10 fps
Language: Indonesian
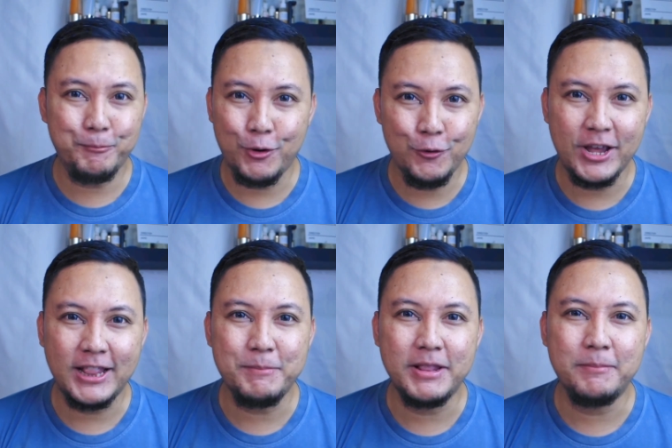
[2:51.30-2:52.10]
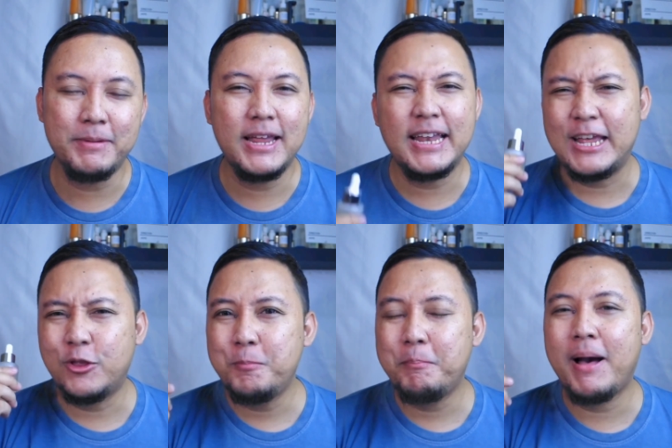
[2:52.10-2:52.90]
produk ya teman-teman. Dia
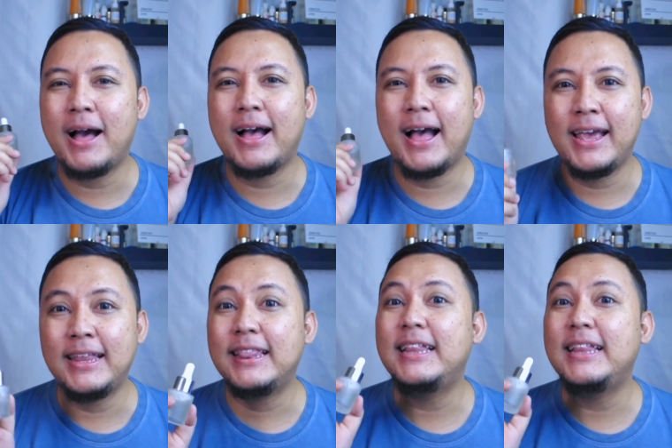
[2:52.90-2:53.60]
tuh pakai